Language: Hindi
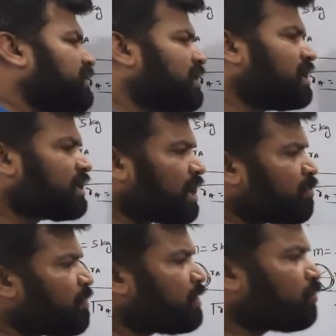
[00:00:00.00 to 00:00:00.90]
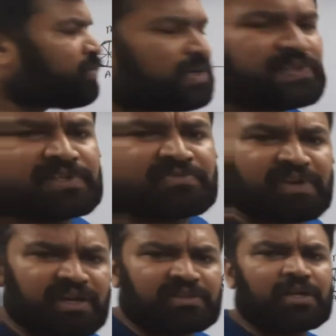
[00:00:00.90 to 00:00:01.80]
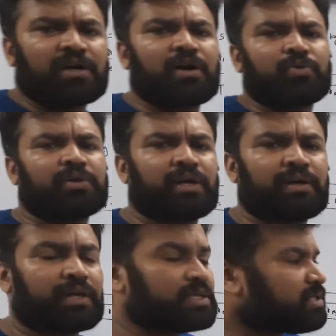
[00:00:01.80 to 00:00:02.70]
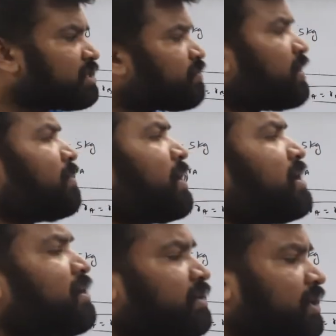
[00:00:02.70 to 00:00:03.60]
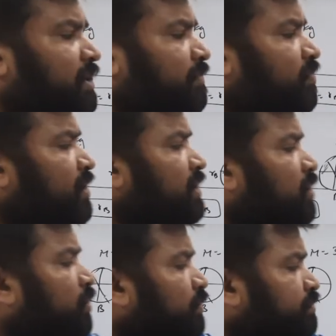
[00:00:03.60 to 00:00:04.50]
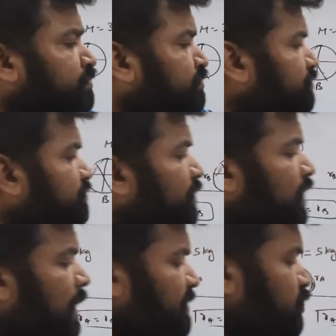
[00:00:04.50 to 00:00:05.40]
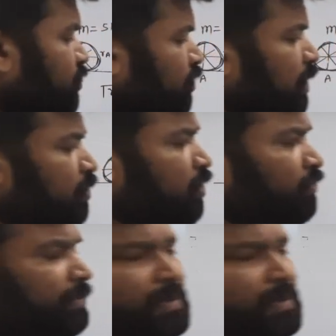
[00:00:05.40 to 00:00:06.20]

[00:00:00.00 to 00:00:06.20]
है कि क्या मोमेंट ऑफ इनर्शिया सिर्फ एक ही तरह का होता है किस चीज़ पर डिपेंड करता है देखो आप इसको नोट डाउन करो फिर